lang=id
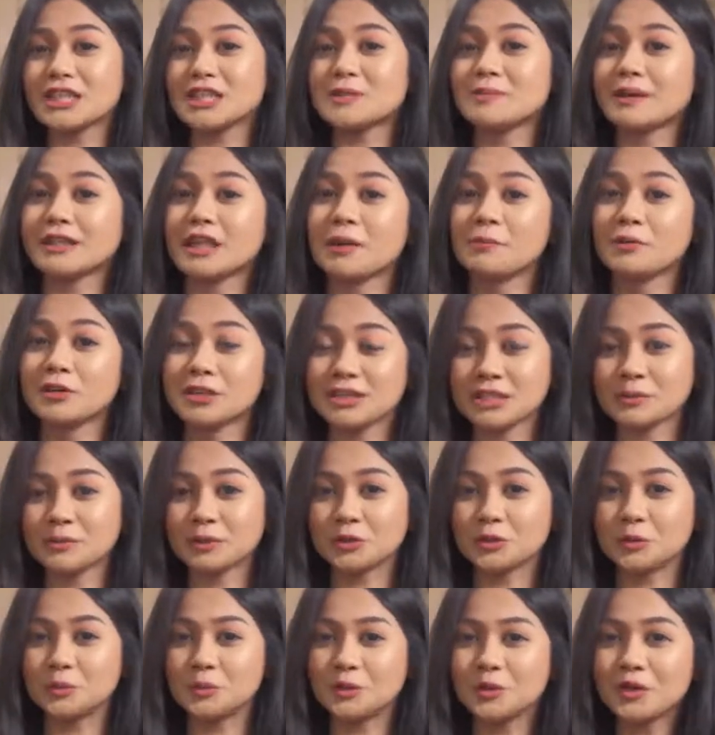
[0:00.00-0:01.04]
proses
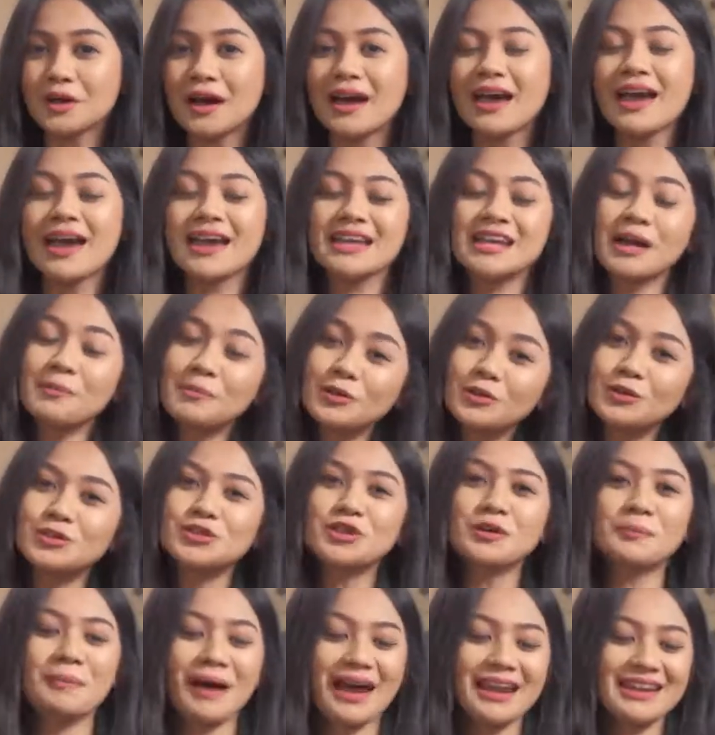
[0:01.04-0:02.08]
metabolisme tubuh yang
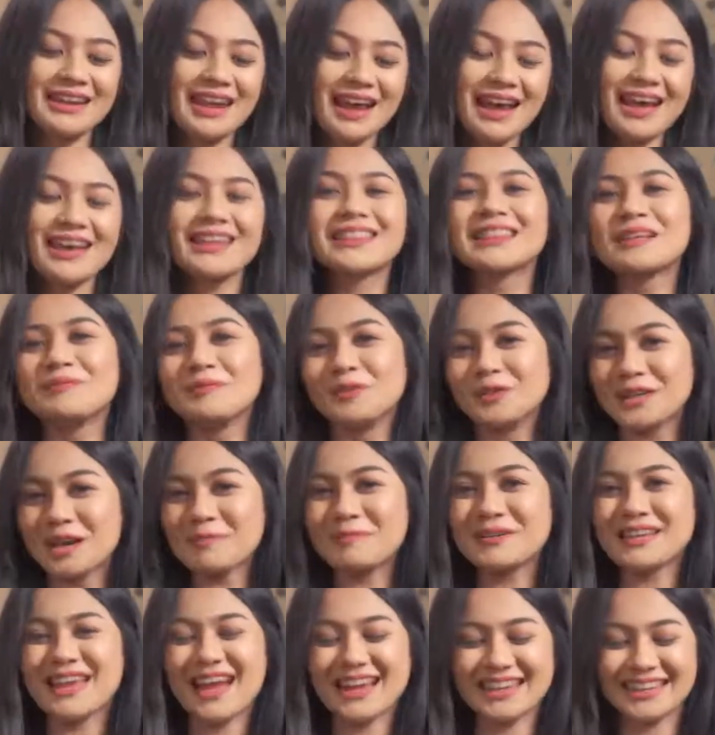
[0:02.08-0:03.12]
berujung pada
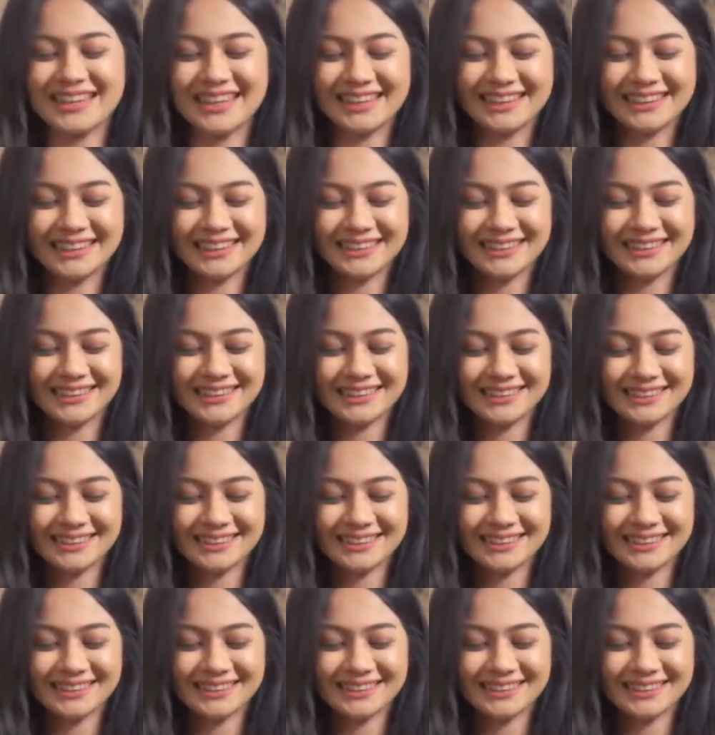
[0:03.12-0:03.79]
timbulnya penyakit.